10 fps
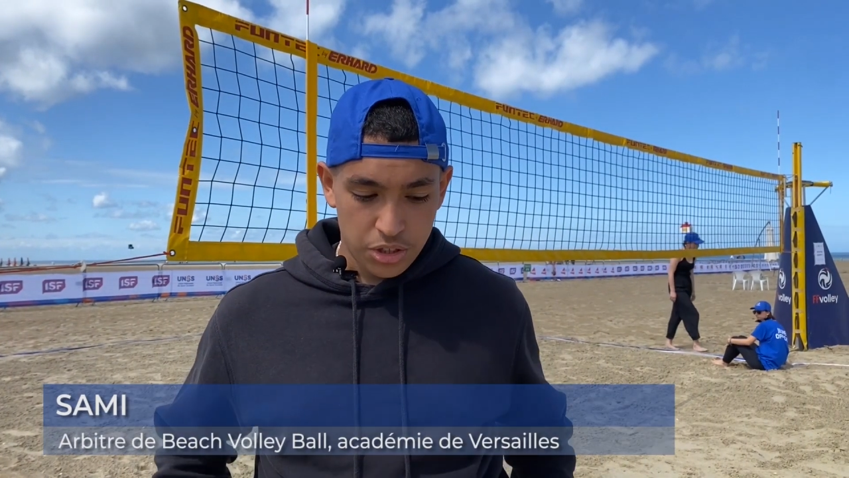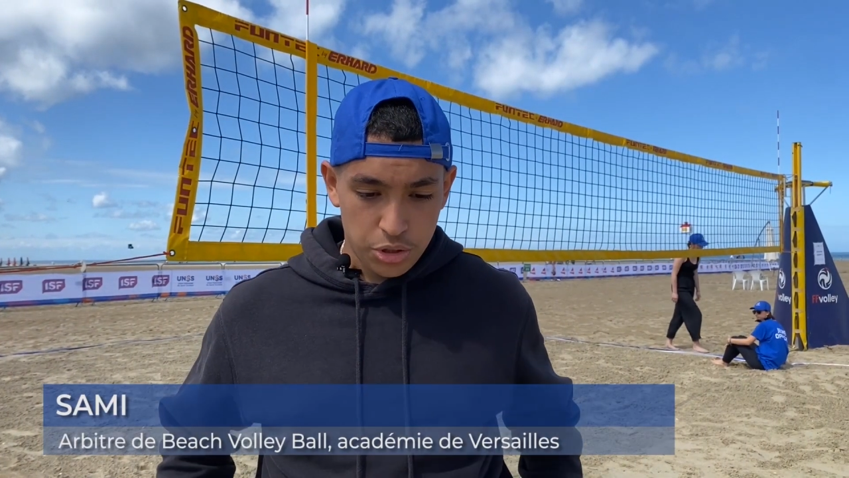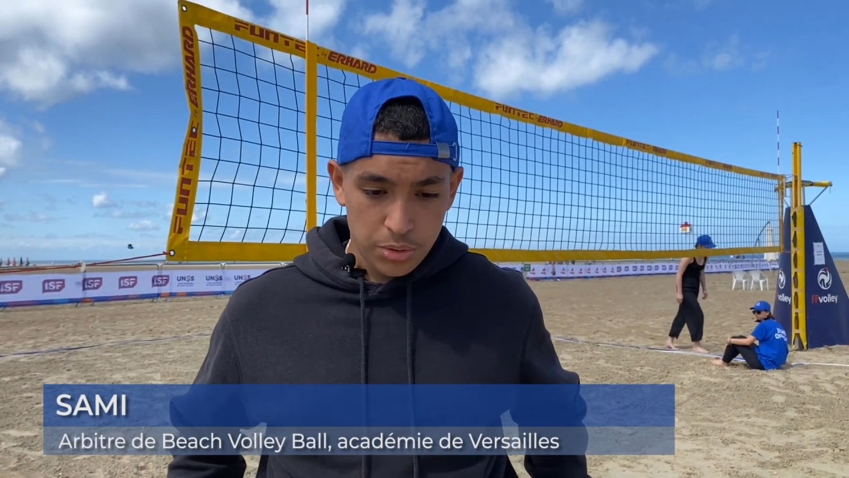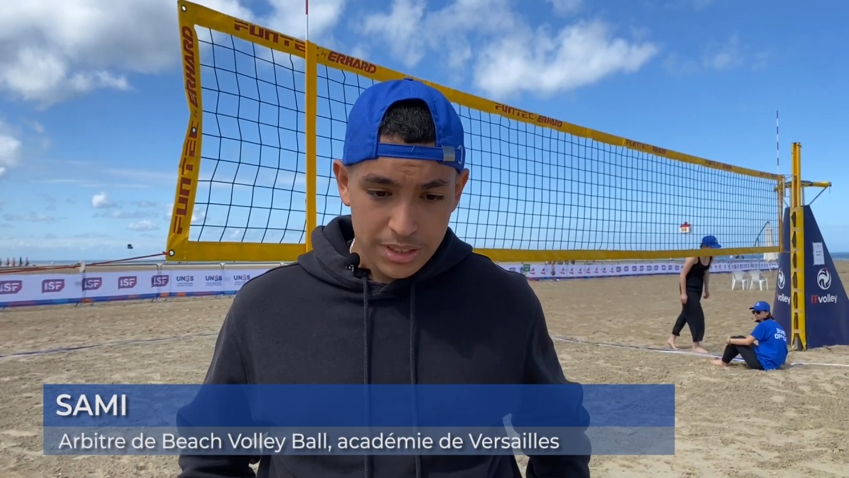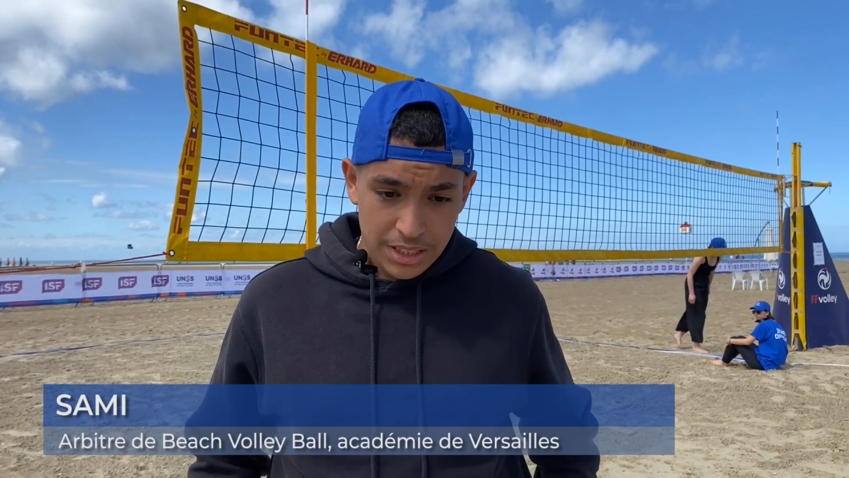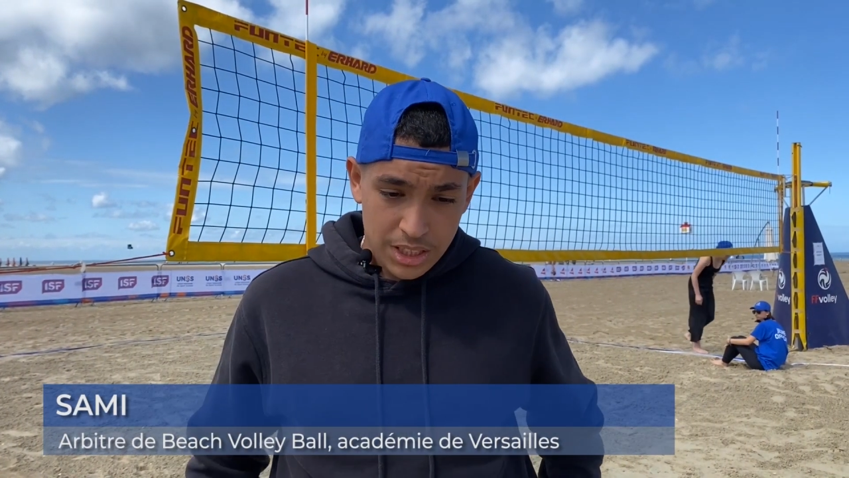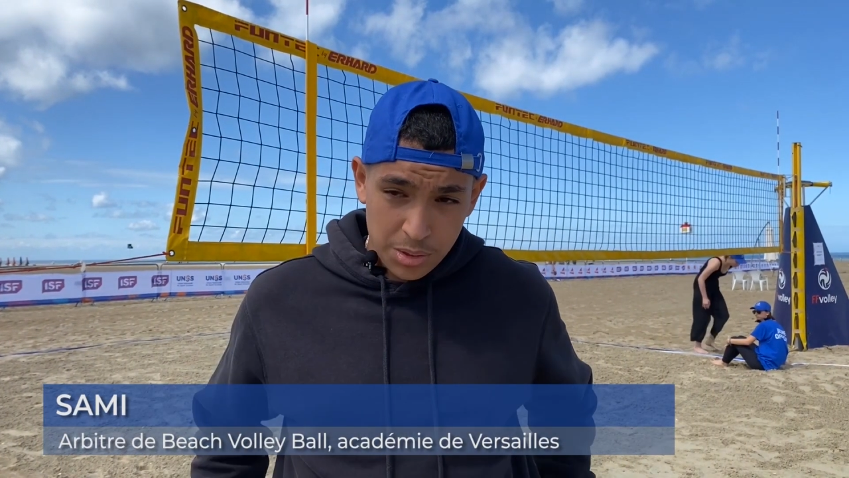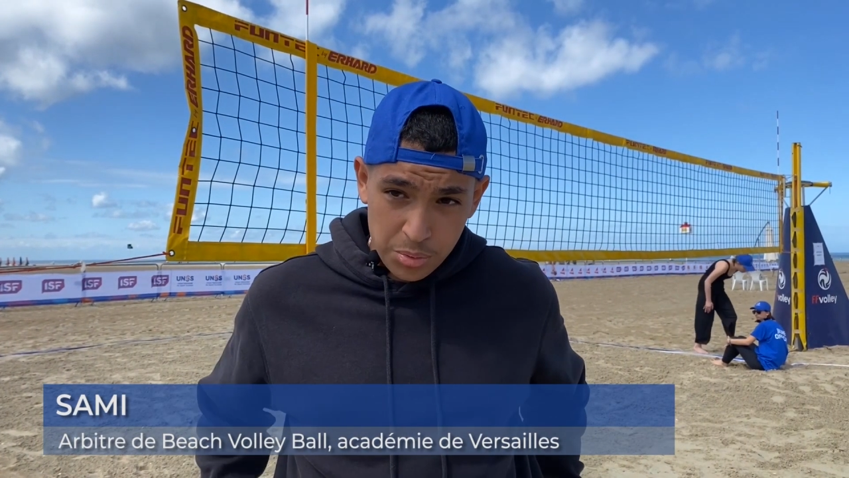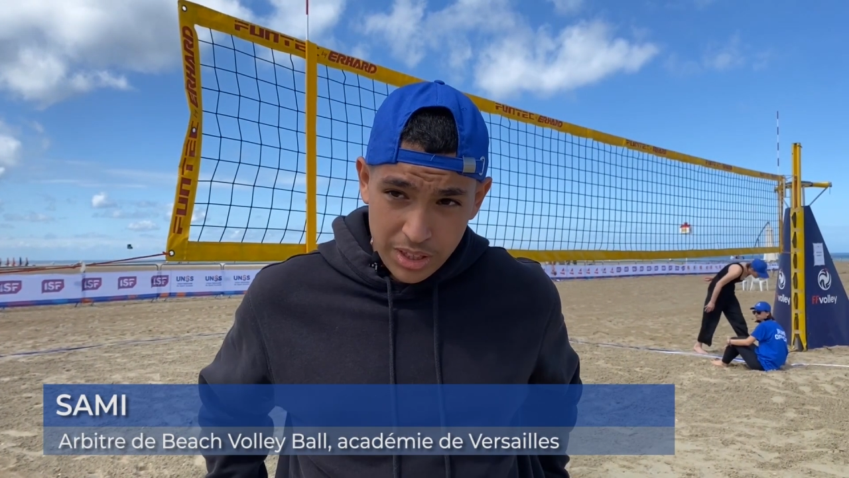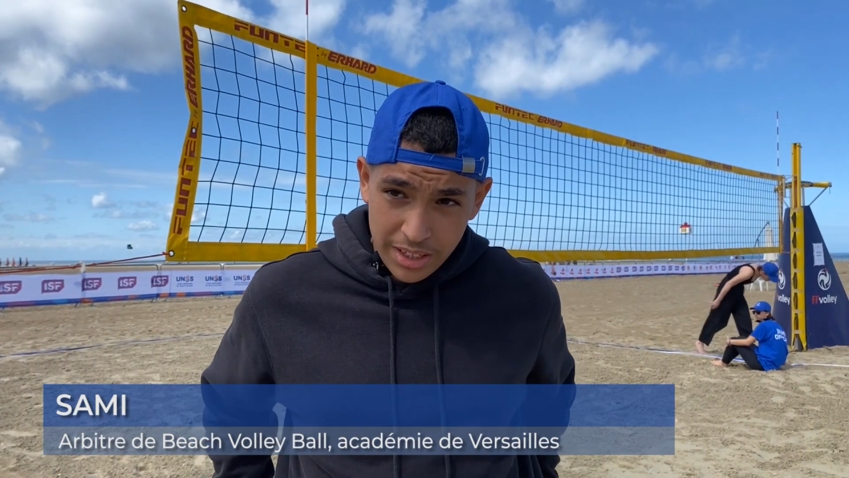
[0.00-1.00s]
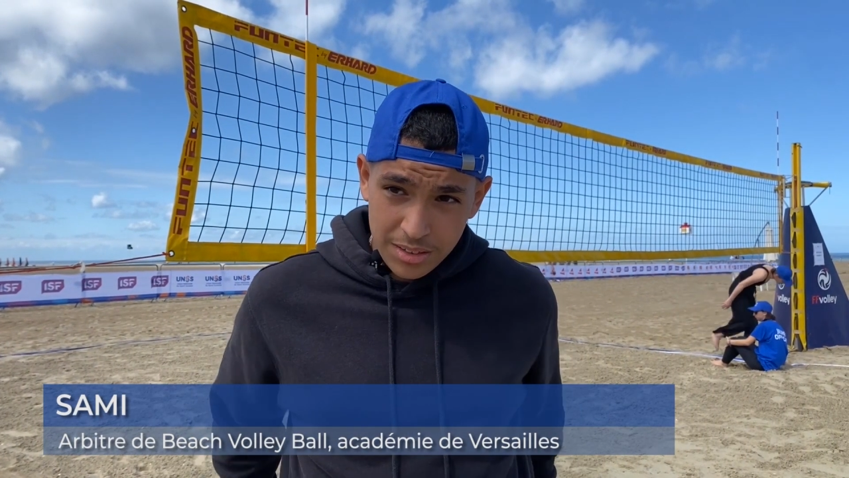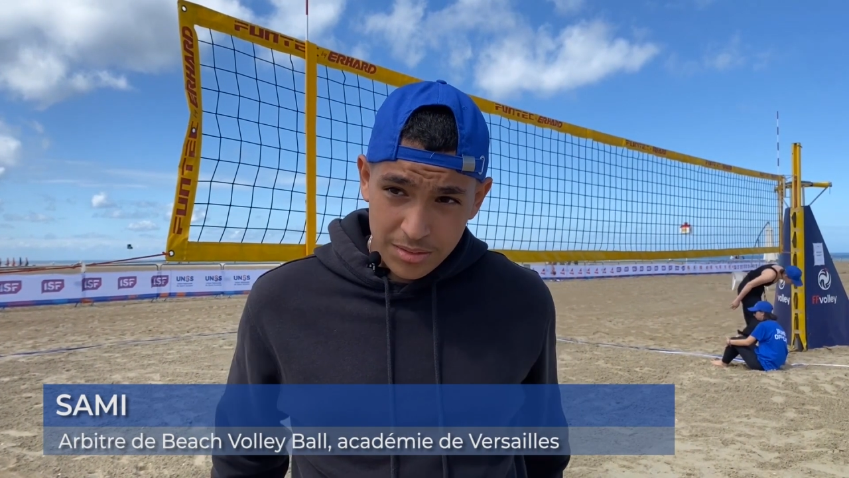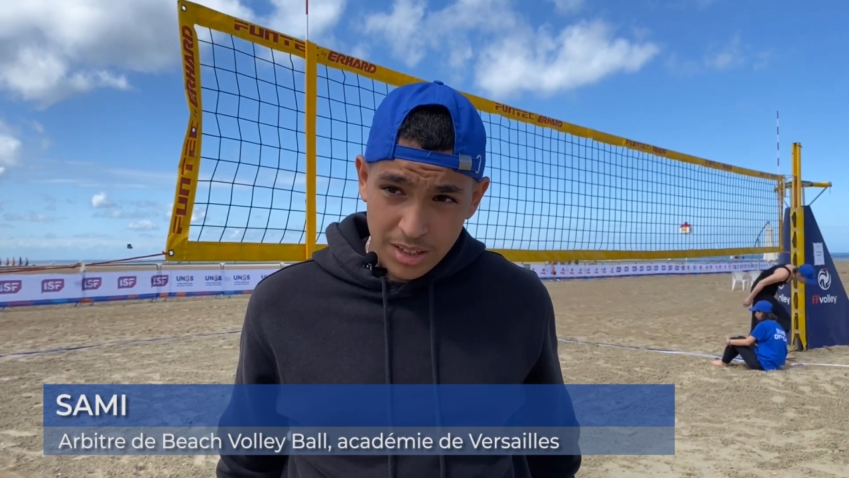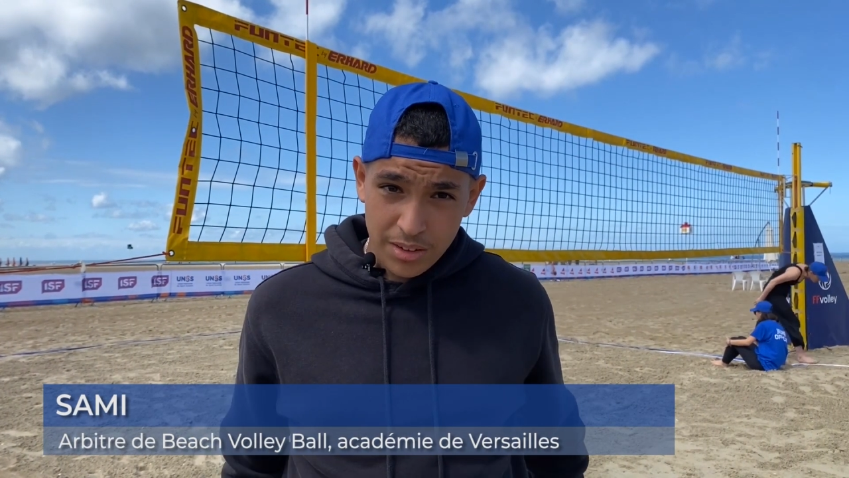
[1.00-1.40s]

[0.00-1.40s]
je suis au lycée Charles Baudelaire